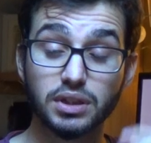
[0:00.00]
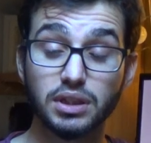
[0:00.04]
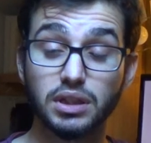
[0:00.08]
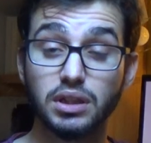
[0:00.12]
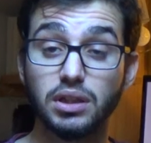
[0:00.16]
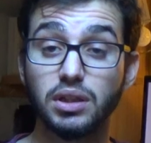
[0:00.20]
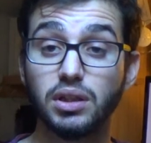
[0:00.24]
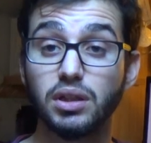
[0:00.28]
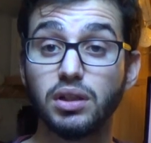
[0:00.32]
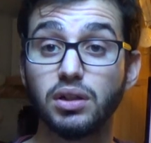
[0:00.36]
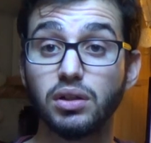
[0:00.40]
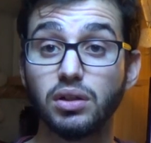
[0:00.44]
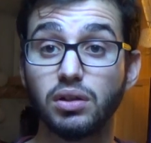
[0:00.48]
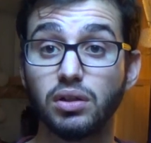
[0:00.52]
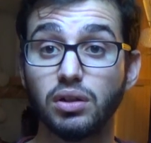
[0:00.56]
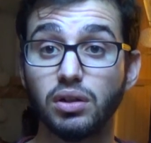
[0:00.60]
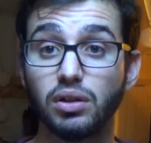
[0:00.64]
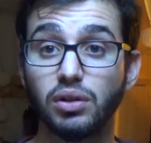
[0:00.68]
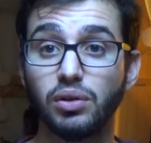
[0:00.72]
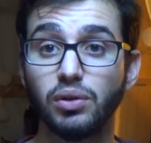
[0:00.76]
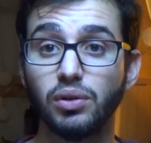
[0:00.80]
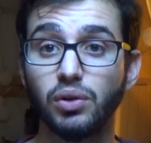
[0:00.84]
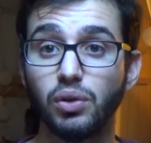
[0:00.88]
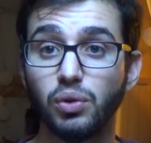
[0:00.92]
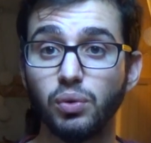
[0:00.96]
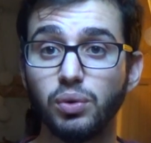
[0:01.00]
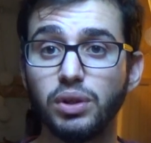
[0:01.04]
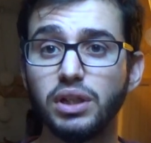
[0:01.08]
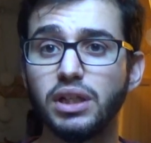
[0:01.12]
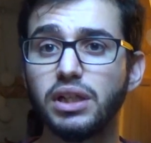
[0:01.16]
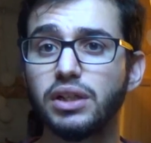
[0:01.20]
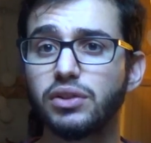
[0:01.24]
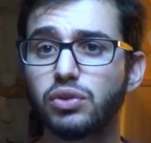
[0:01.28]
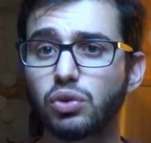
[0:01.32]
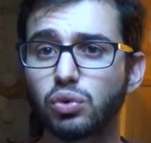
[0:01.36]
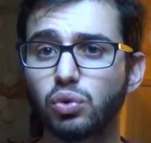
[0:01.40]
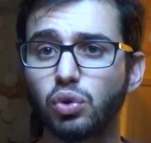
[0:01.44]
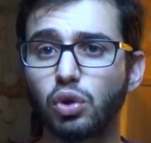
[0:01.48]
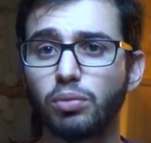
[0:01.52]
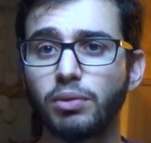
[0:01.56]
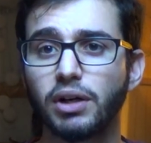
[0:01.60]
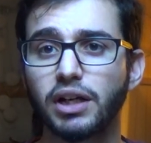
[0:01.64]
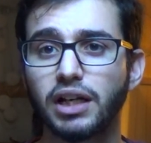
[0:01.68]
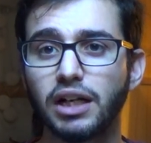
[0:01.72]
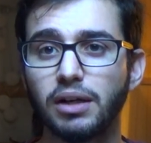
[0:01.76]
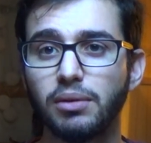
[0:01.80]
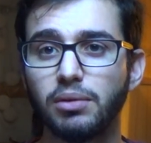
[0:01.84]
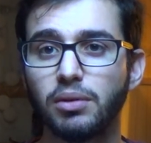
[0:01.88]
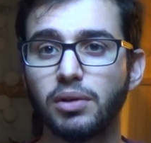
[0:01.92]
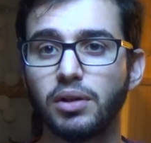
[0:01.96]
Et euh, lui, il est surtout
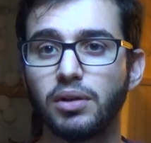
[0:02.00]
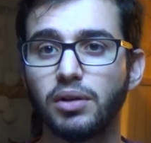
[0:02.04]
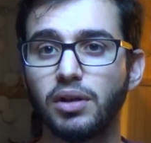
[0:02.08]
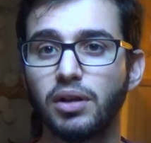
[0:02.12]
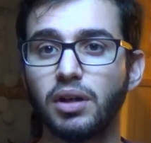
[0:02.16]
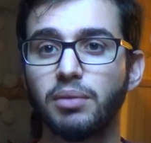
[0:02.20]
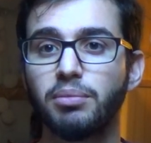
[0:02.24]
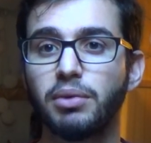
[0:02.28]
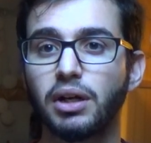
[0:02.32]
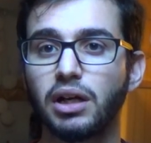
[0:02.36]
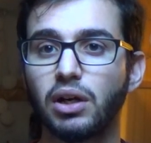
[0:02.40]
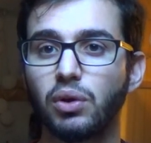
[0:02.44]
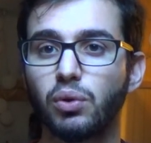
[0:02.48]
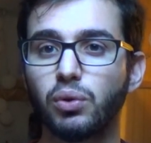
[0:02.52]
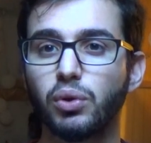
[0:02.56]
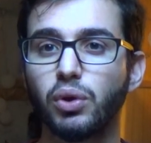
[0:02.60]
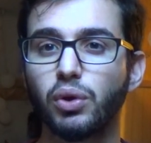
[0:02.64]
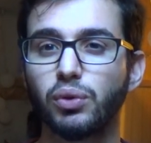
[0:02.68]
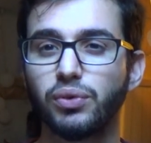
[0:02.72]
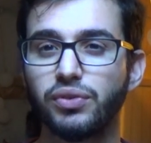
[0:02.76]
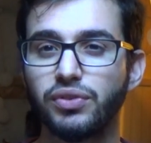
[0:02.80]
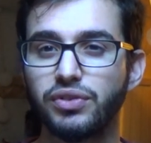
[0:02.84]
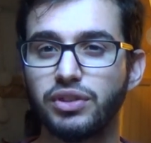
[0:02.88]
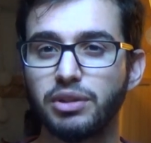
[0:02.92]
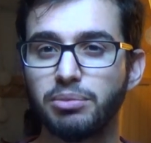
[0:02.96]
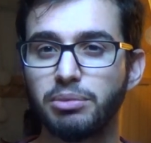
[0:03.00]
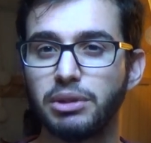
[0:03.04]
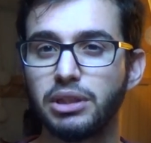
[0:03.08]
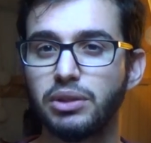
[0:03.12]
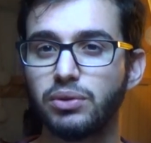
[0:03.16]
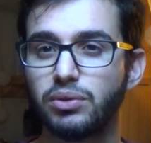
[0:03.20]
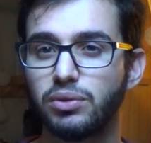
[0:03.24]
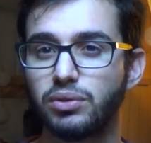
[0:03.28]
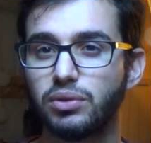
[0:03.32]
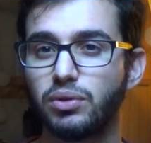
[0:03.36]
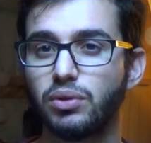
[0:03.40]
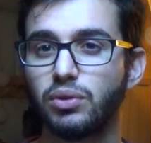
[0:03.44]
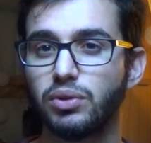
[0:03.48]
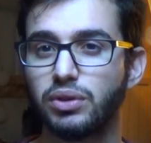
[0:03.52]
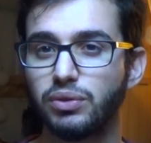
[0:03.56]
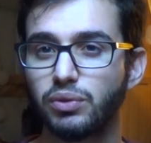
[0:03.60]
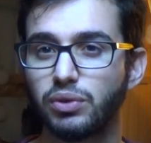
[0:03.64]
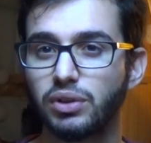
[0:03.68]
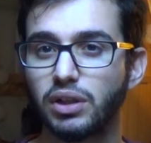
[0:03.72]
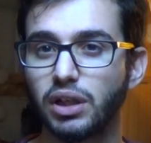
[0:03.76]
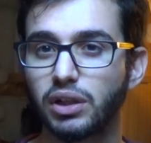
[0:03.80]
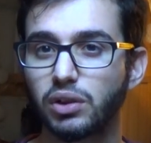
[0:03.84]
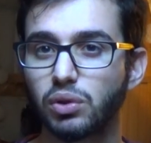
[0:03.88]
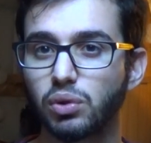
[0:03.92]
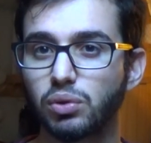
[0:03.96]
remarquable euh, par la longueur de ses épines au niveau
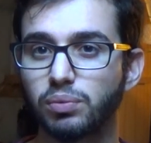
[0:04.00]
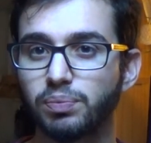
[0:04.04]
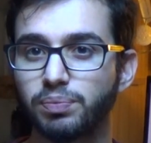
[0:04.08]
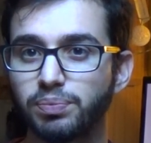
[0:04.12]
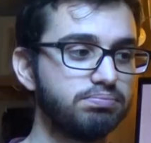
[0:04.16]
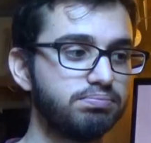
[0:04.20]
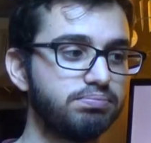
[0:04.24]
de la queue.